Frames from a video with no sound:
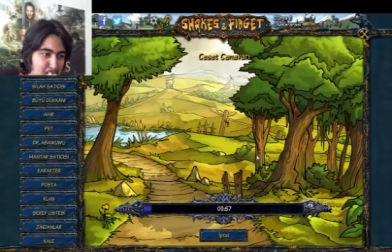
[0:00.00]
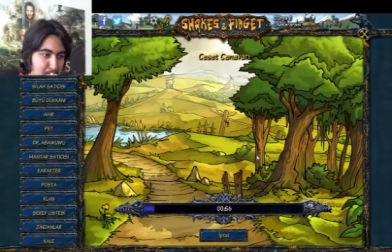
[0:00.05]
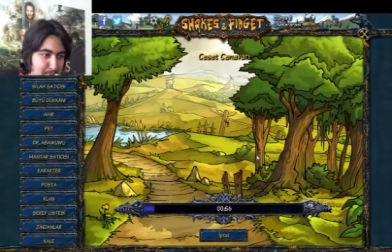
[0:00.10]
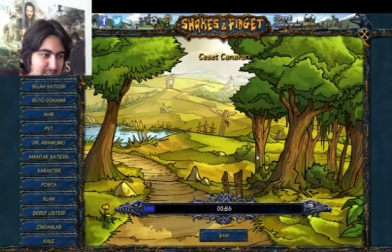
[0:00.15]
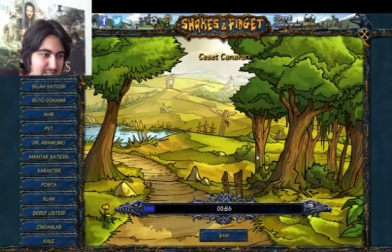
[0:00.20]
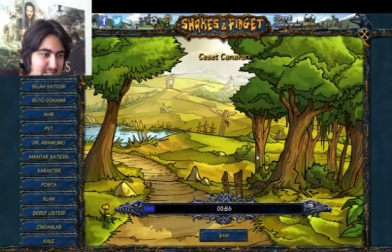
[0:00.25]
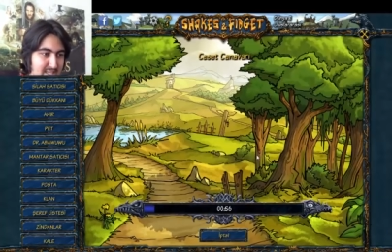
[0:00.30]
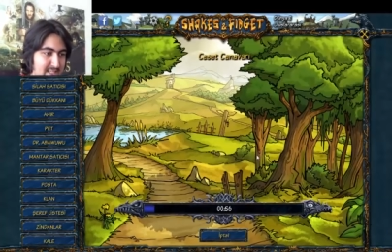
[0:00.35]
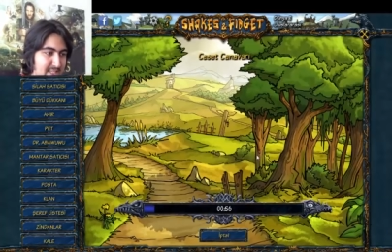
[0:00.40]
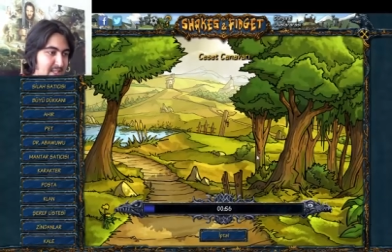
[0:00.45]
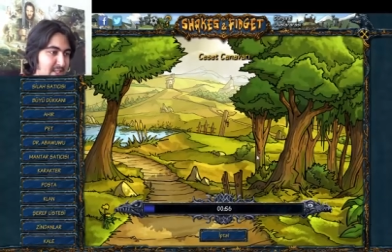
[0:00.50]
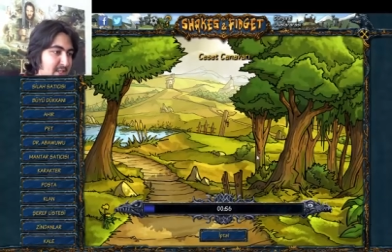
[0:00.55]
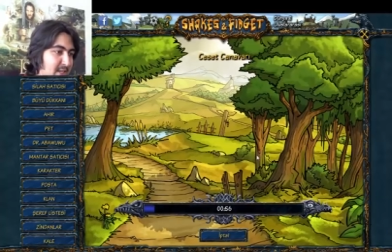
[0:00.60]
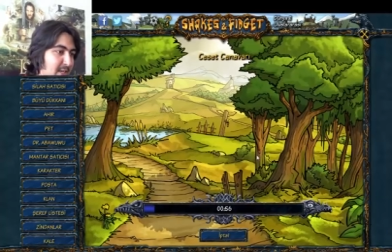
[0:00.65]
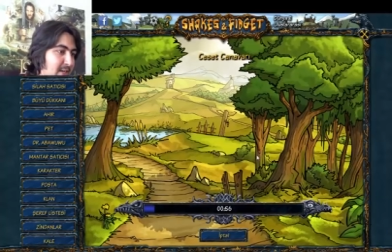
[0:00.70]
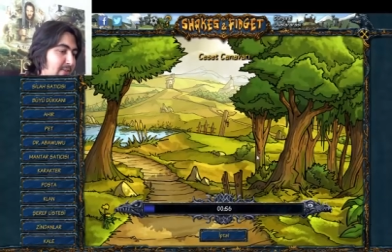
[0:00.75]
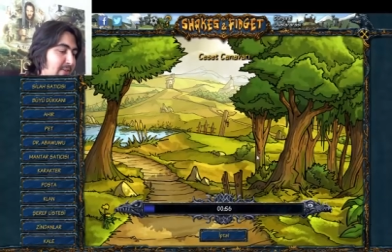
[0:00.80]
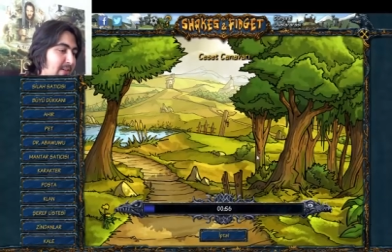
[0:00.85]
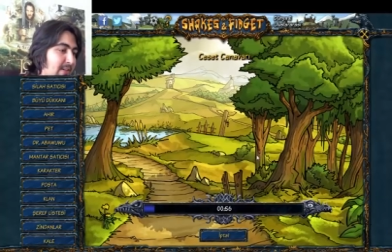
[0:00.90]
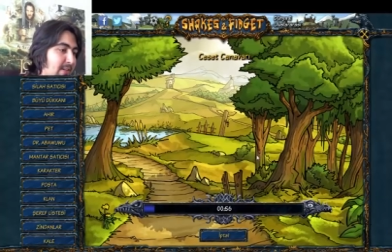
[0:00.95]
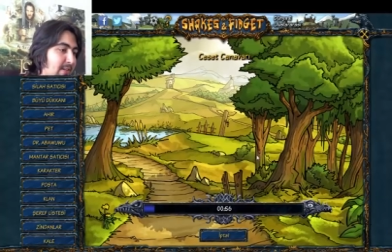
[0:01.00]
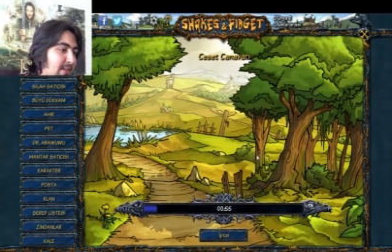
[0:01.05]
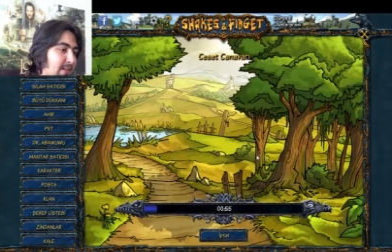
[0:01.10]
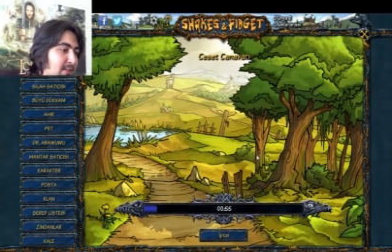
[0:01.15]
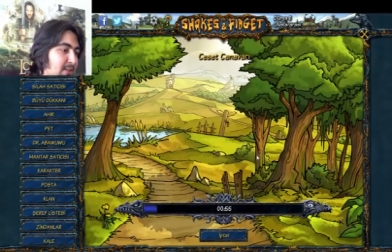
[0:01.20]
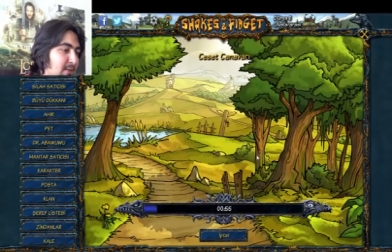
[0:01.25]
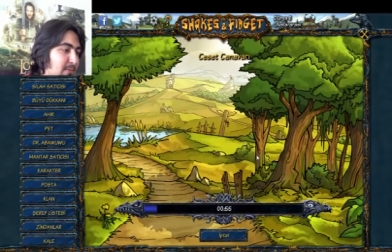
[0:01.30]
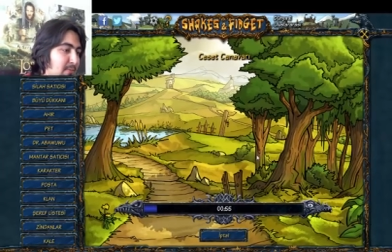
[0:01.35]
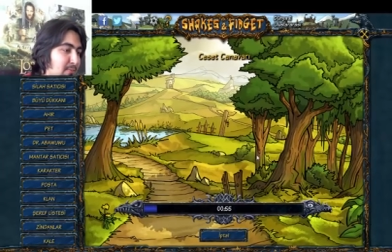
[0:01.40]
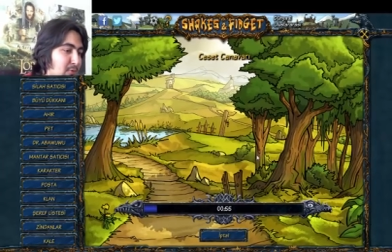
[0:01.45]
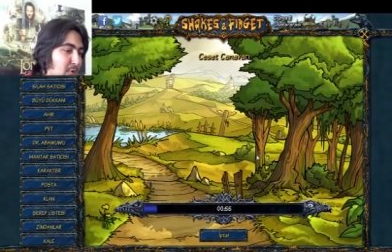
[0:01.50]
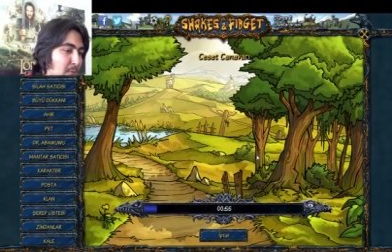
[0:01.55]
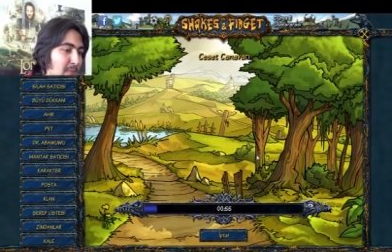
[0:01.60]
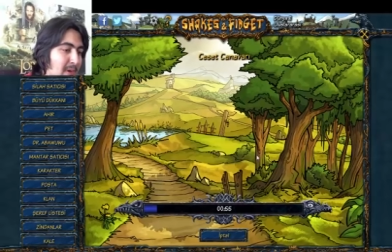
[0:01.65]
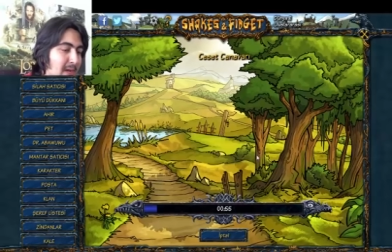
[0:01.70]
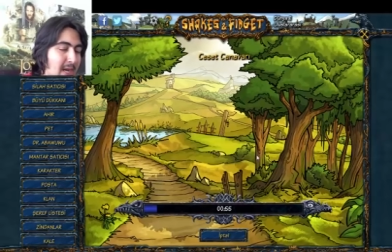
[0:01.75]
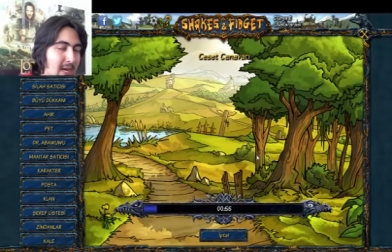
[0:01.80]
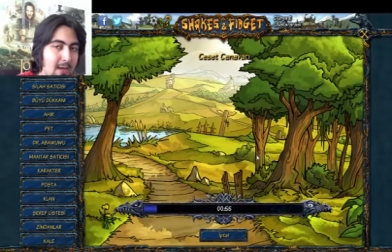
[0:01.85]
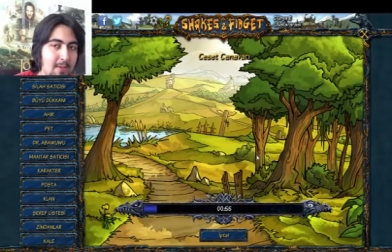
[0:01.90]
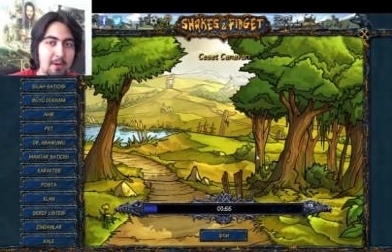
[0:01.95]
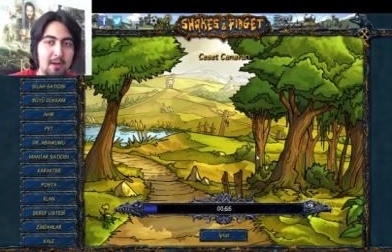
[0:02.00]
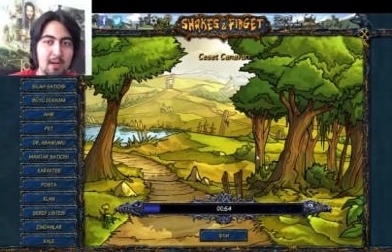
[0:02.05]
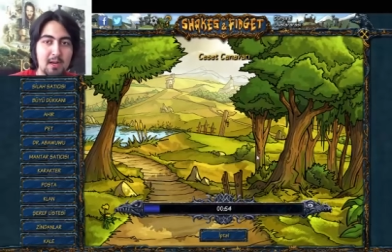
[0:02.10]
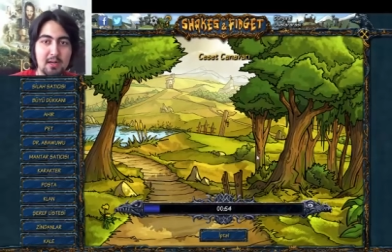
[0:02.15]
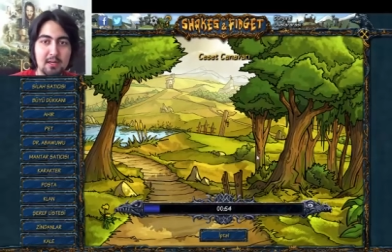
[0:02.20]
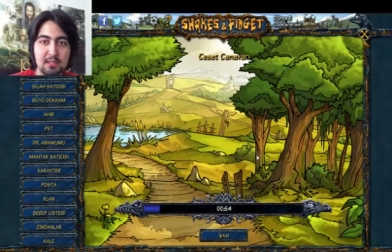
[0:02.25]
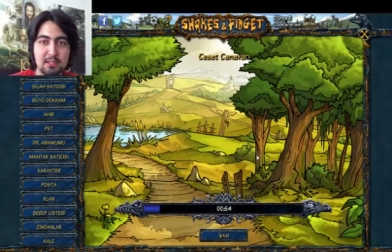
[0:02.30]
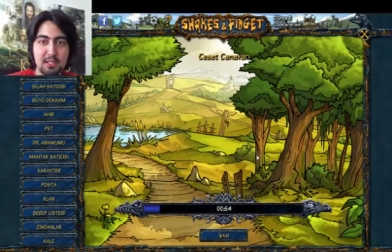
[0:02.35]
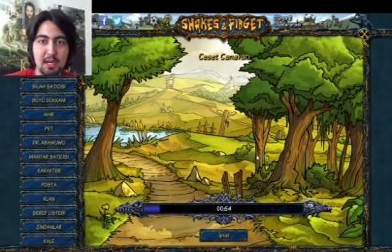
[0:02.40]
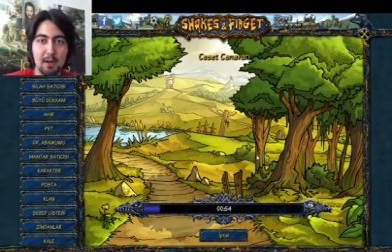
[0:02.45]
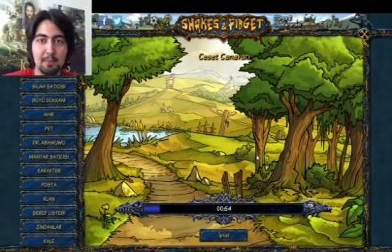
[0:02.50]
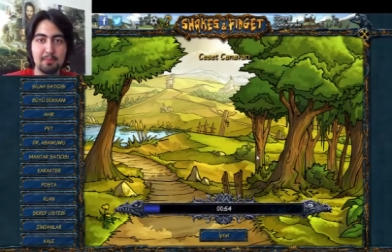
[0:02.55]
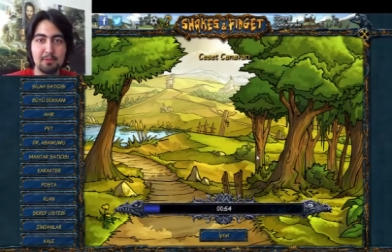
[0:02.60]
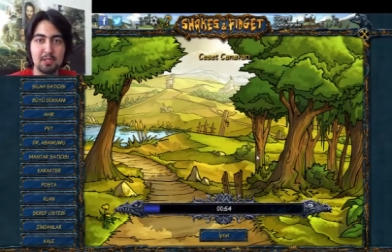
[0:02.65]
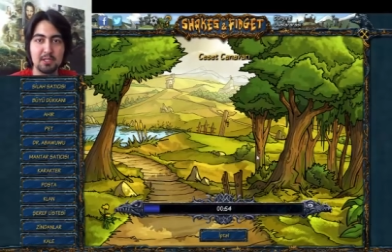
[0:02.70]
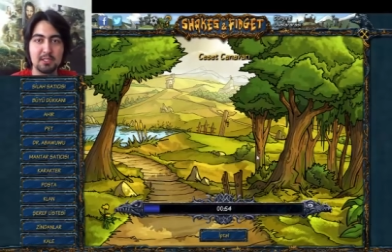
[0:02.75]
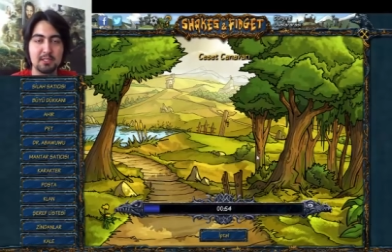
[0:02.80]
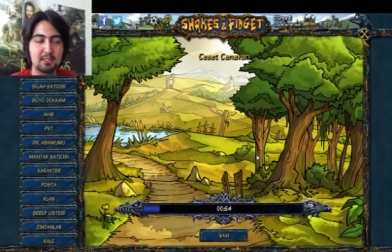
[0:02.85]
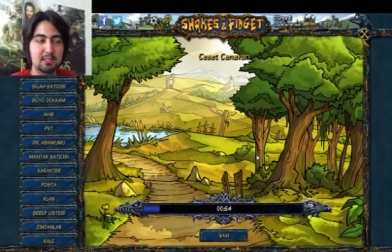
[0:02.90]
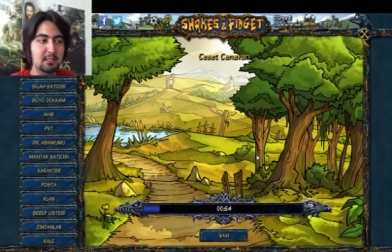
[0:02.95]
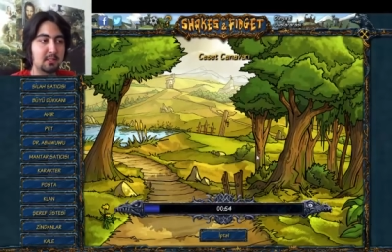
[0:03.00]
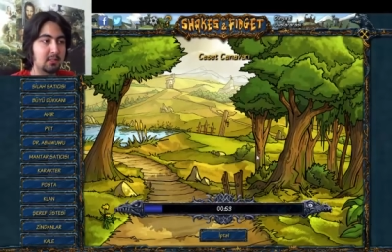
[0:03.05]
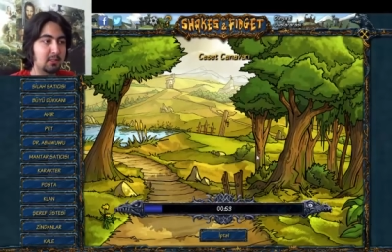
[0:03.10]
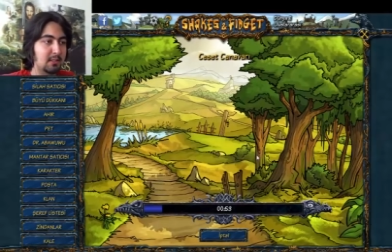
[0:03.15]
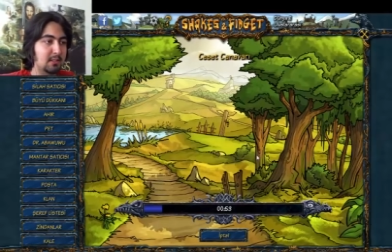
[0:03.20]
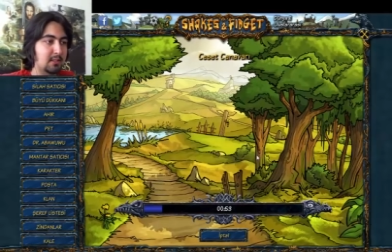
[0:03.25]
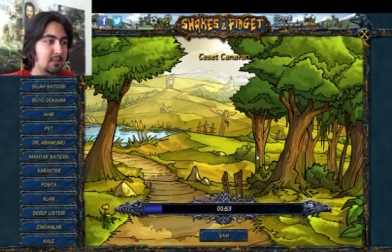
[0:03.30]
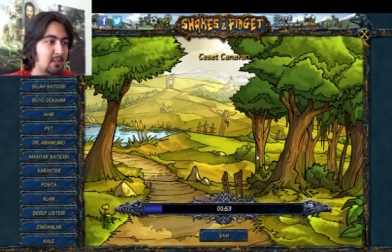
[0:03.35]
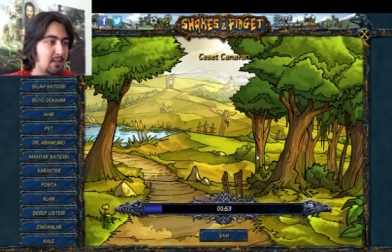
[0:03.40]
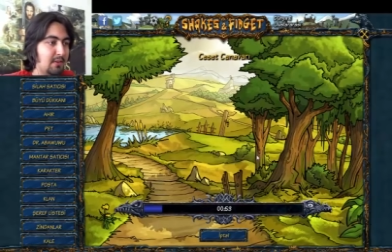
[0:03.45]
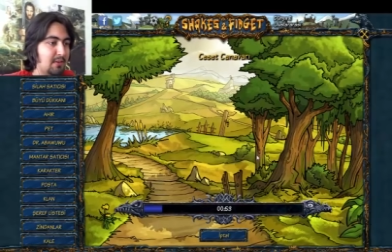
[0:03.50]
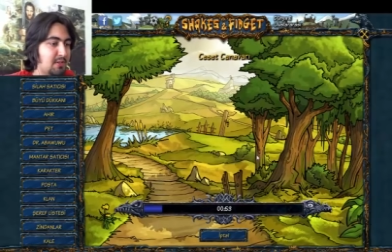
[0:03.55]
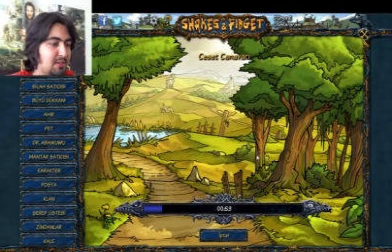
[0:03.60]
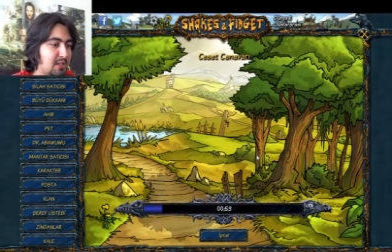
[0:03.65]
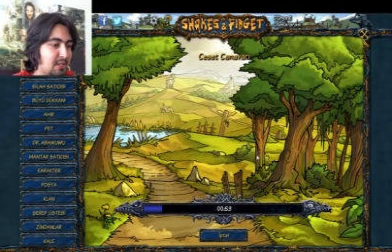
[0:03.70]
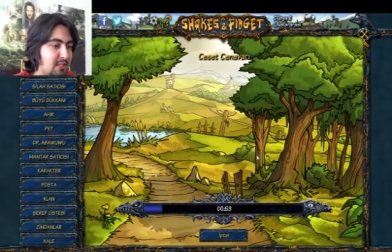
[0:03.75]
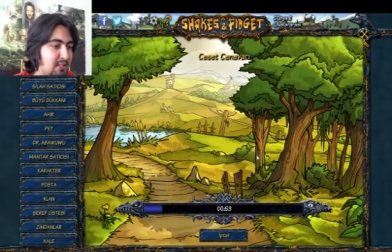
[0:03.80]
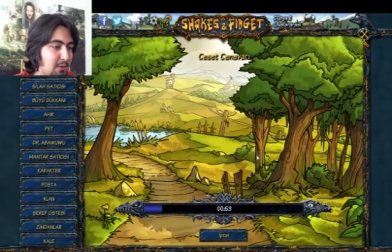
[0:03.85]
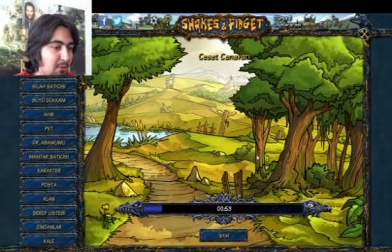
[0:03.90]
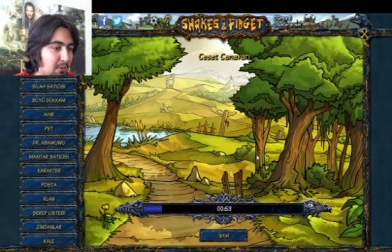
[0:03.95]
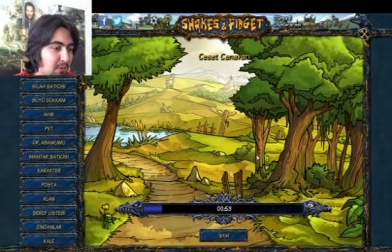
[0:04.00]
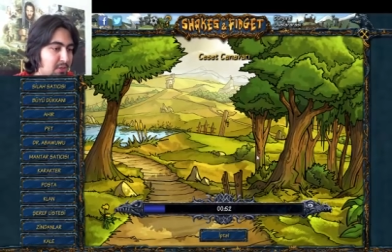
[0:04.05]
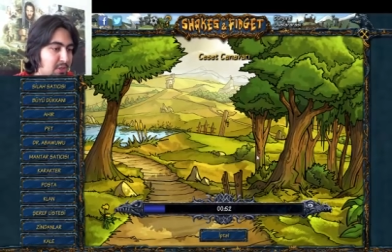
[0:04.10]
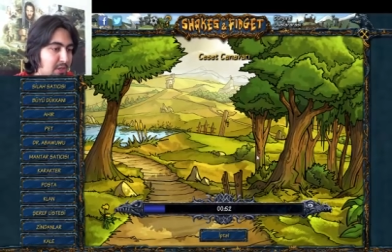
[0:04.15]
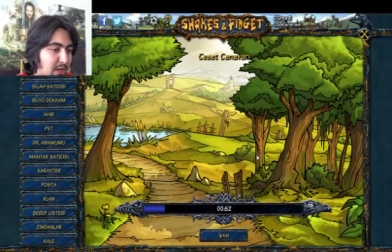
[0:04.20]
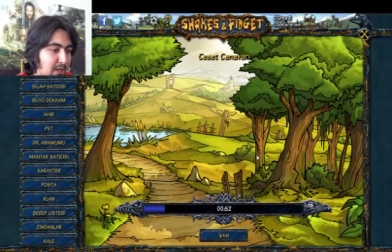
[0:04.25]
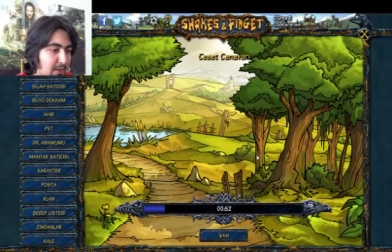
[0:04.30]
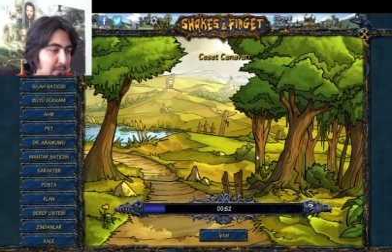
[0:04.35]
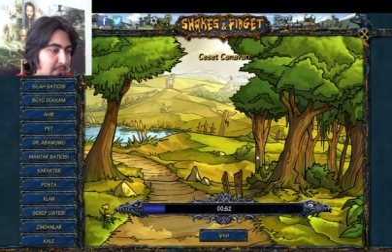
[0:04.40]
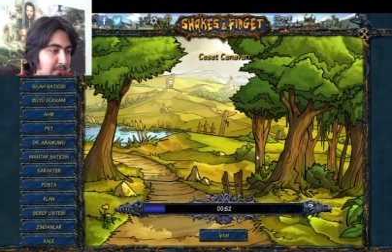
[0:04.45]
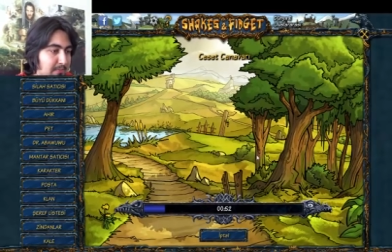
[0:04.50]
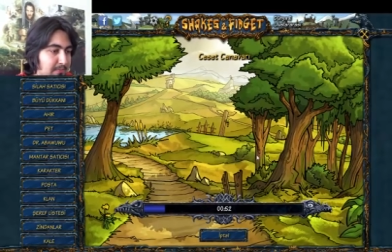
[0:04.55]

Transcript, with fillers: Ceset canavarı. Şimdi zombilerle mi şey yapacağız? Savaşacağız. Ne olacak?